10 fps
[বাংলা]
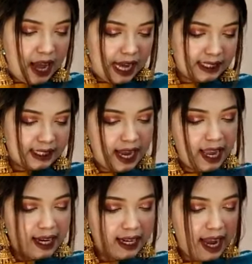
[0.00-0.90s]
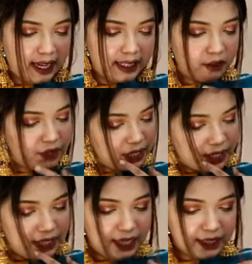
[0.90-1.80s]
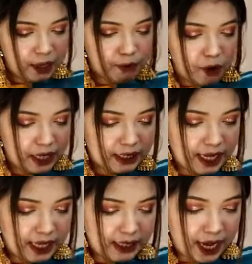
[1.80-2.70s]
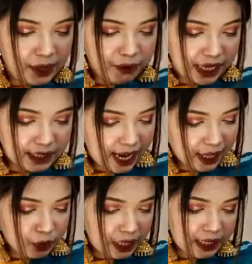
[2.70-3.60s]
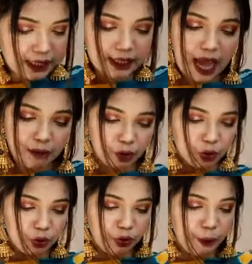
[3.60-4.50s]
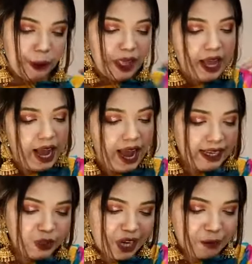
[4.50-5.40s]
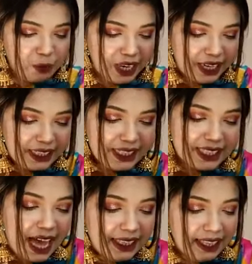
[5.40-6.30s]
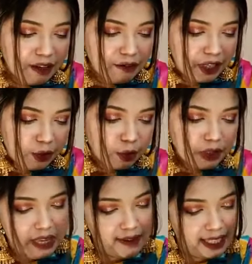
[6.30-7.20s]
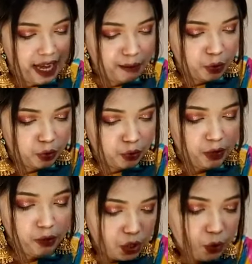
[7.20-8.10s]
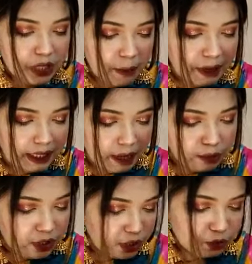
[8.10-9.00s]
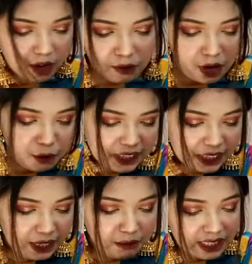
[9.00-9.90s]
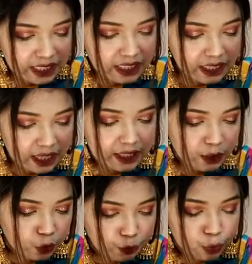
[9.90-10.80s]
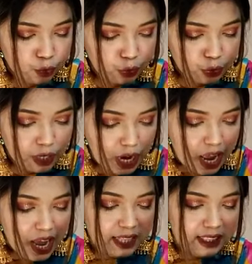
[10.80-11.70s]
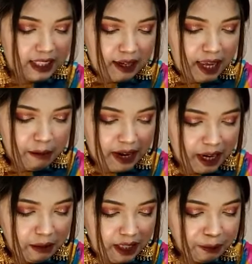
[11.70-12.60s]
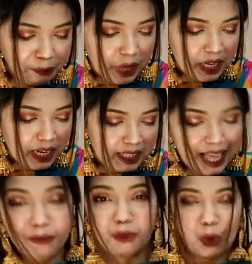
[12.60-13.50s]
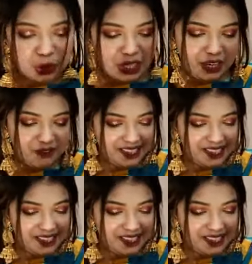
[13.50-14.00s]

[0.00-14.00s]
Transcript: আচ্ছা এখানে আরেকটা উইনার নিয়ে দেন পরেরটায় যাই আচ্ছা একজন লিখেছে দাম কত আরেকজন আপু লিখেছে সাদিয়া ফেরদোস ইবা দাম কত এগুলো কি গোটা পাত্তি আপু জাস্ট ওয়া ওয়া মাসাল্লাহ মাস্টার্ড কালারটা খুব সুন্দর আচ্ছা এবার আমি দাম কত থেকে